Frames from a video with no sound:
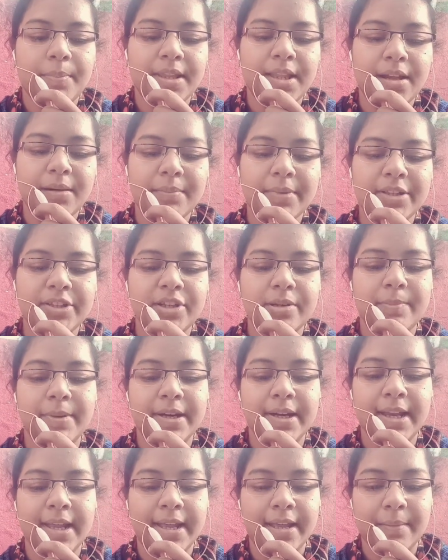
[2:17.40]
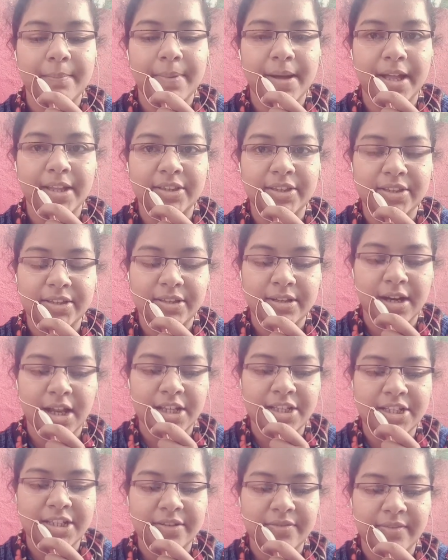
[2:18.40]
प्रधानमंत्री बनने के बाद
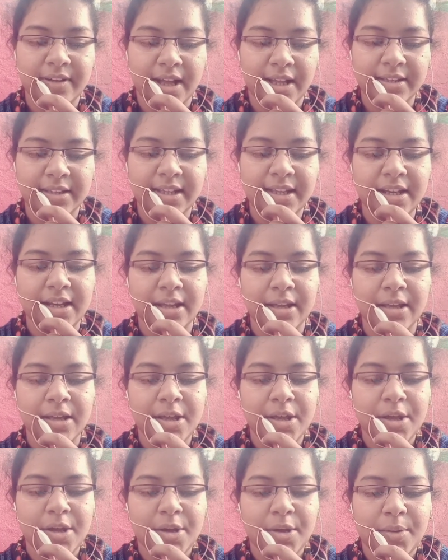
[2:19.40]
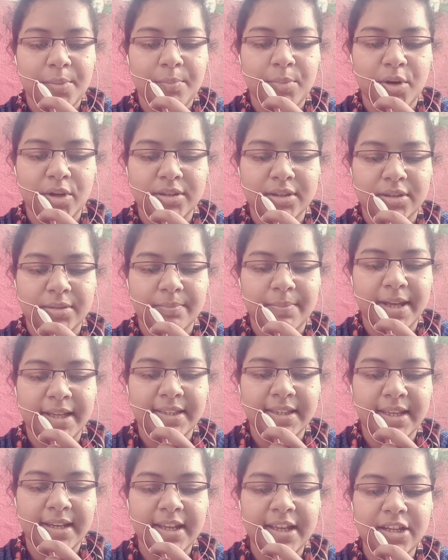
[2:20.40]
राजीव गांधी ने बहुत
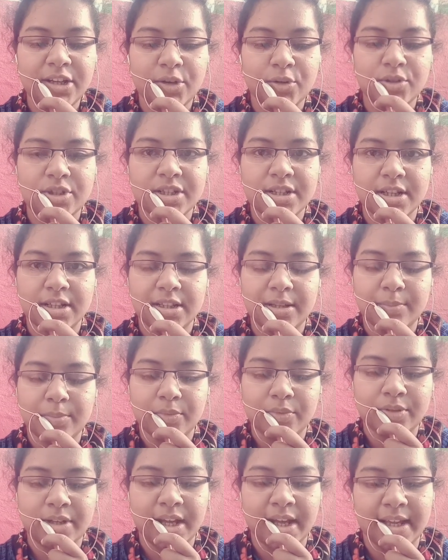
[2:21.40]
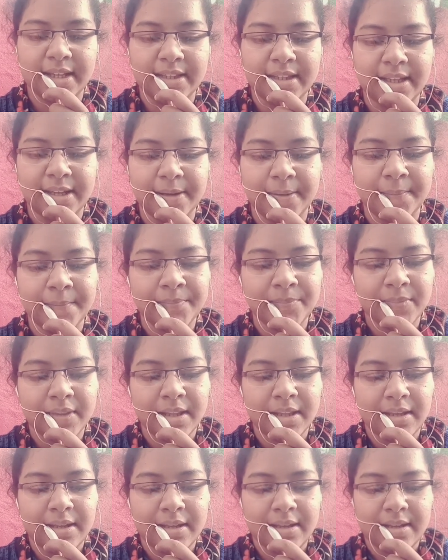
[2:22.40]
बेहतरीन कुछ कदम उठाए थे
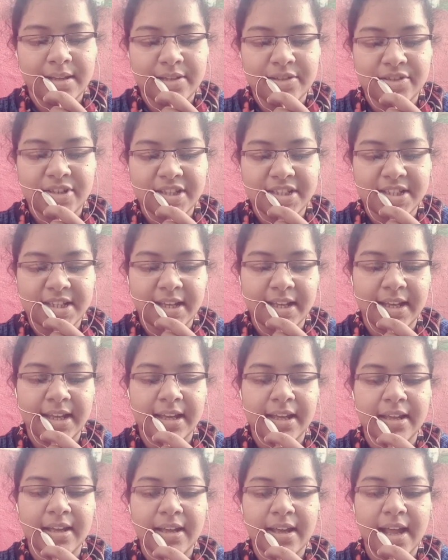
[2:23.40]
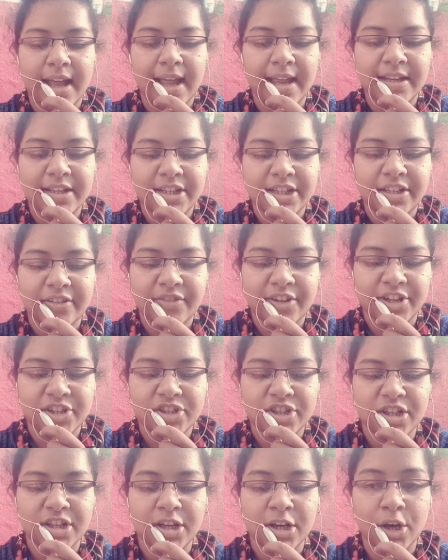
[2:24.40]
जैसे कि एंटी
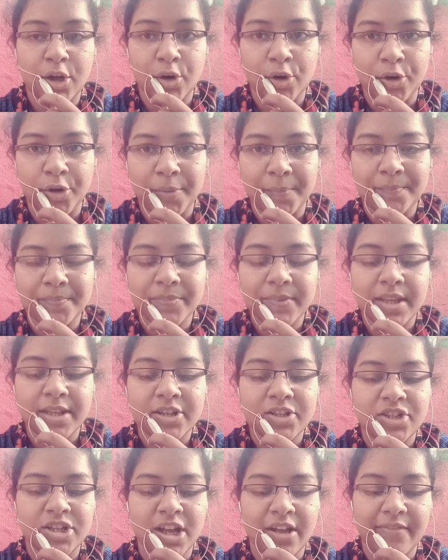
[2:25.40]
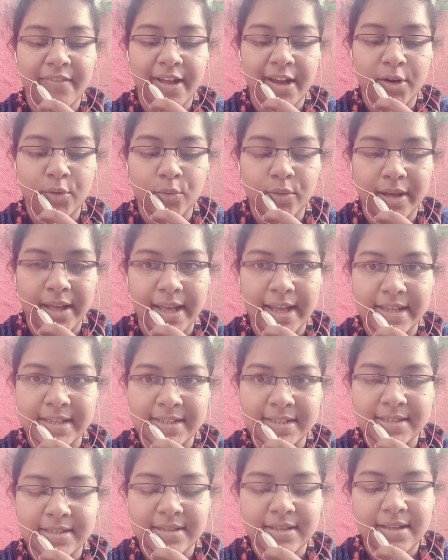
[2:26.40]
डिफेक्शन लॉ शावानु
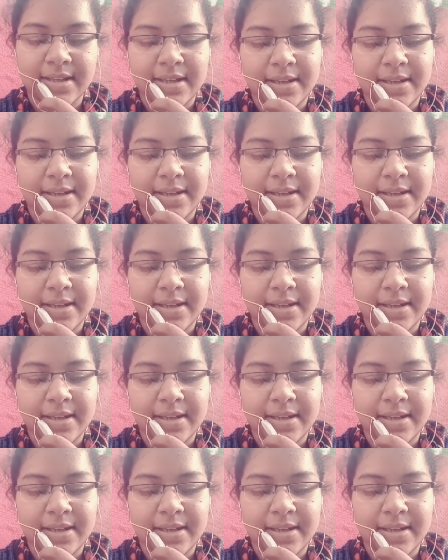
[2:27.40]
केस